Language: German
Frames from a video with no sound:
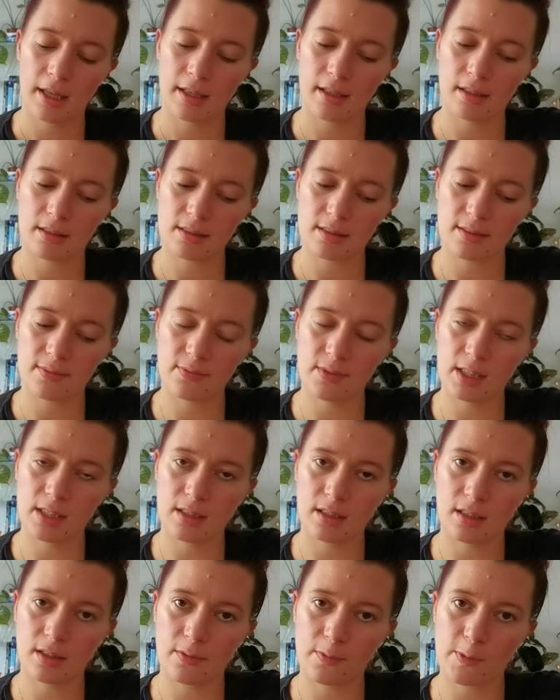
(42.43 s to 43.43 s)
jetzt
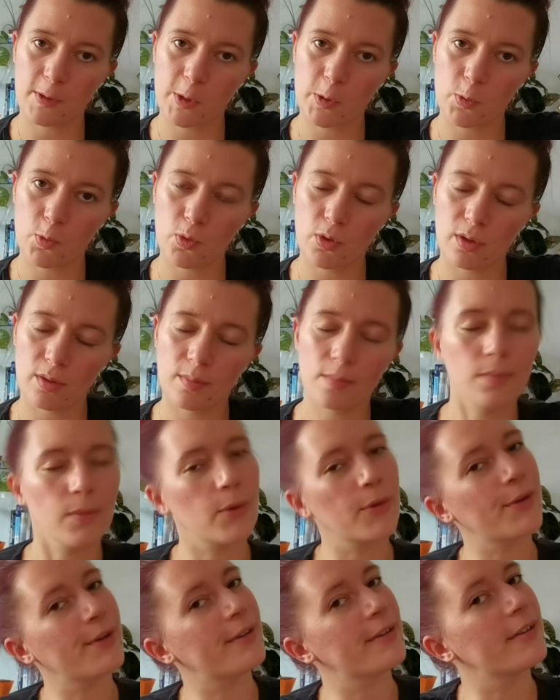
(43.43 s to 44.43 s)
wieder versuchen
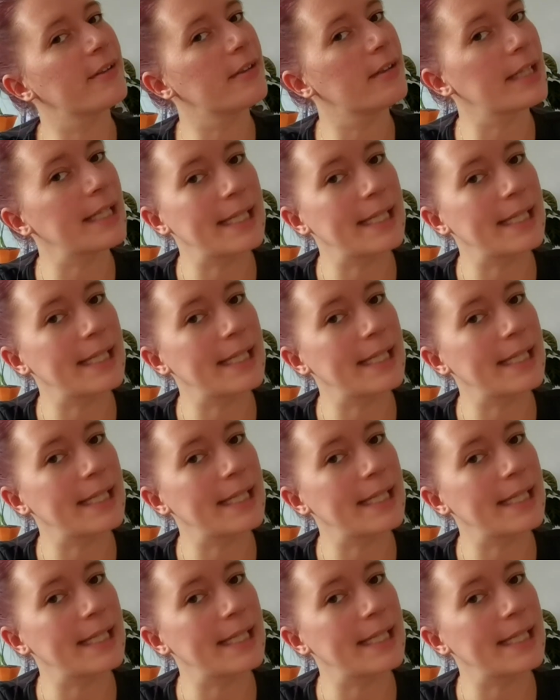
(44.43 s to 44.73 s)
möchte,